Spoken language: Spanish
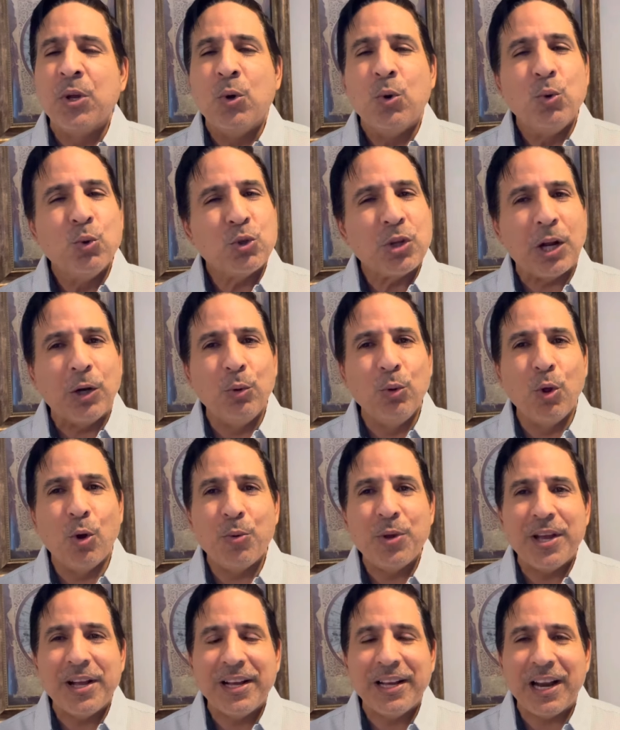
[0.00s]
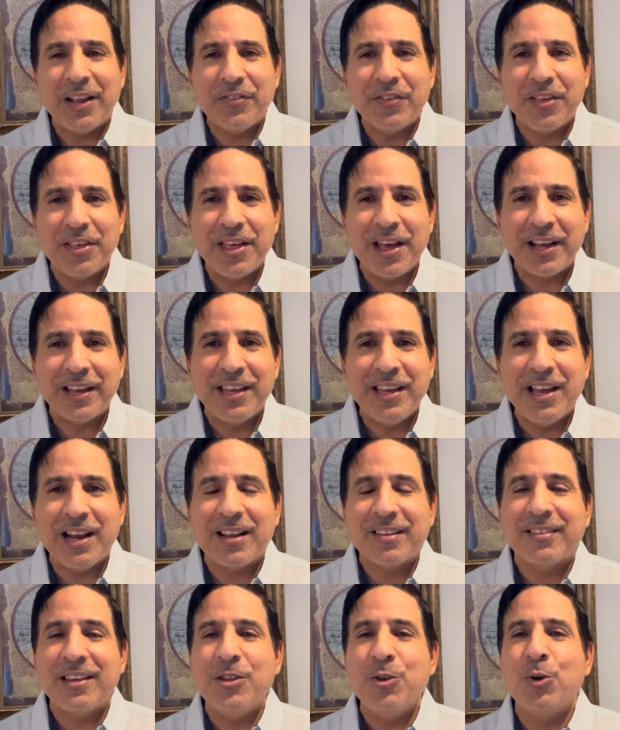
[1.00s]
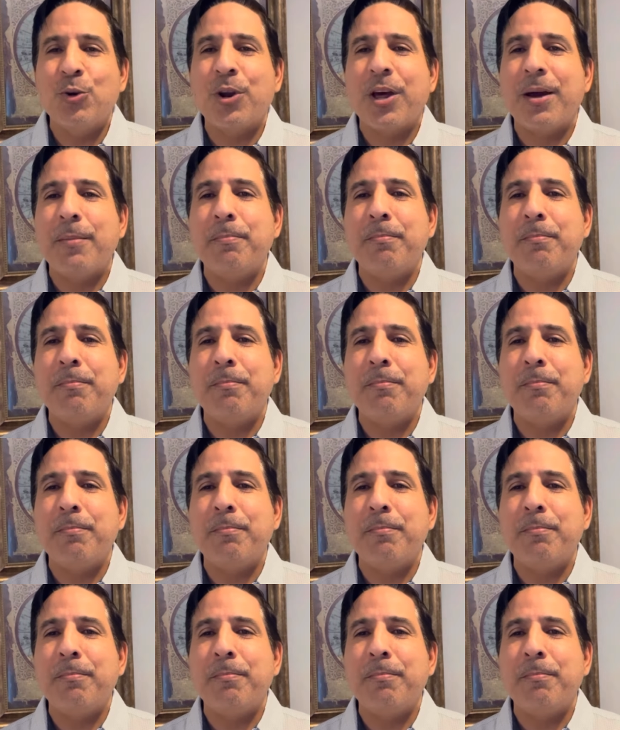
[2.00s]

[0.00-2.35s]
Un saludo bien grande desde aquí a la señora